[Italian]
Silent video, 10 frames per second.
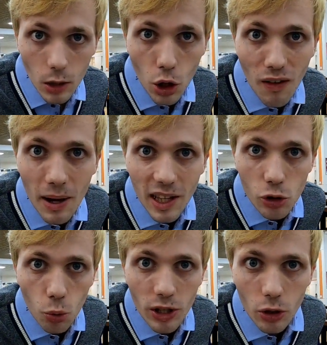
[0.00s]
No vabbè,
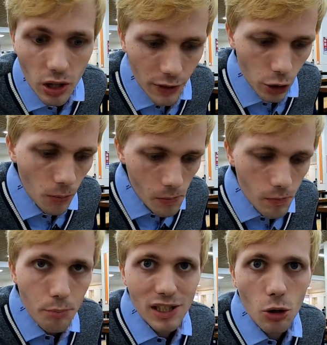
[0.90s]
adesso qui non ne vedo,
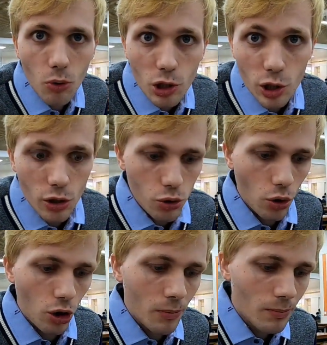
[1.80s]
però comunque ce ne
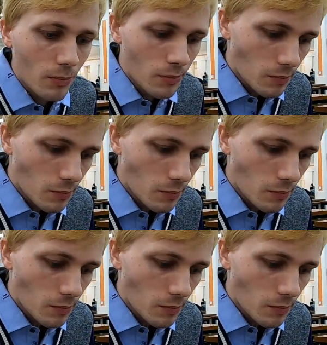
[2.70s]
sono.